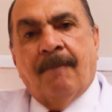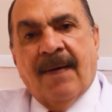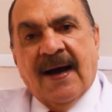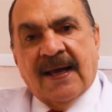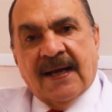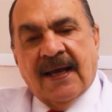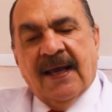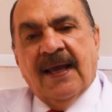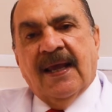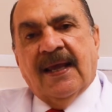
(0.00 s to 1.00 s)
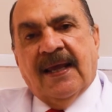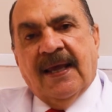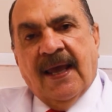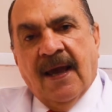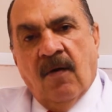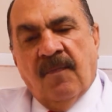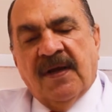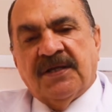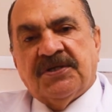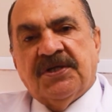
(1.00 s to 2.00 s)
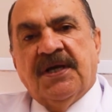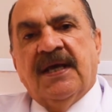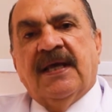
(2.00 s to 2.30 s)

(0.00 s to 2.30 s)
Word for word: para que realmente